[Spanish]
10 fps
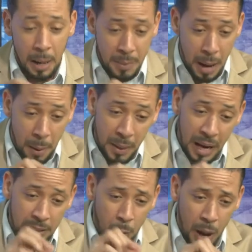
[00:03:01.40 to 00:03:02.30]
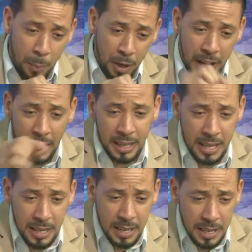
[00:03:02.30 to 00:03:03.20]
cambiaba, mira, te voy a poner
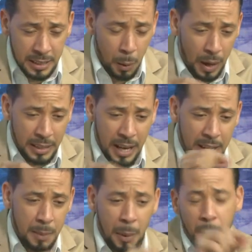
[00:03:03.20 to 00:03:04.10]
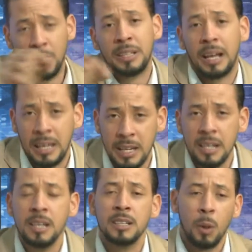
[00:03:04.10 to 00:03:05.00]
aquí, te voy a quitar aquí para ponerte
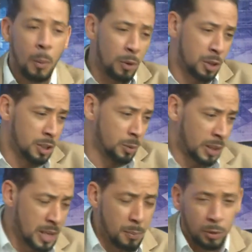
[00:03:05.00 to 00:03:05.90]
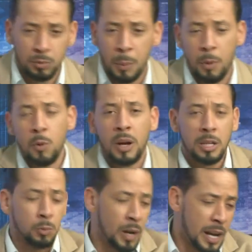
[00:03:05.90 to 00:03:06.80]
aquí, te voy a poner, aquí, te pongo
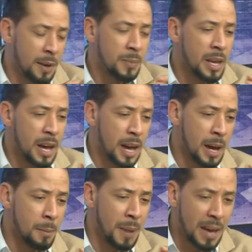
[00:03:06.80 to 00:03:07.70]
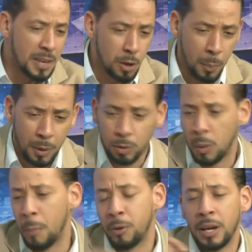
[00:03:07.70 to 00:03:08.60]
aquí, tú eres eh, médico, pero te
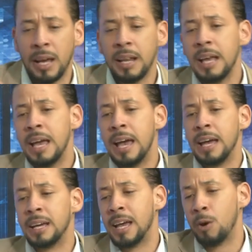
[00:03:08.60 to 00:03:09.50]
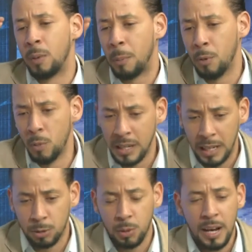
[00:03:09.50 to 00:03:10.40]
voy a poner en, obra
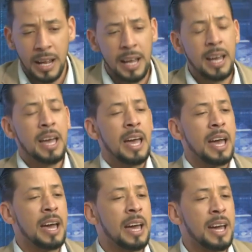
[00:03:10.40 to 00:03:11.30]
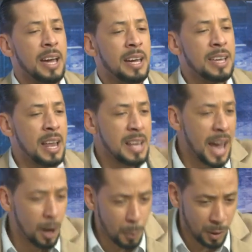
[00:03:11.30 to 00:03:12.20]
pública, tú eres eh, eh,
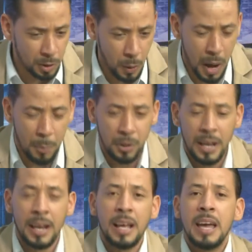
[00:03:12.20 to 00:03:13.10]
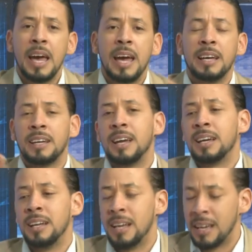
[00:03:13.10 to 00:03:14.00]
ingeniero, pero te voy a poner en,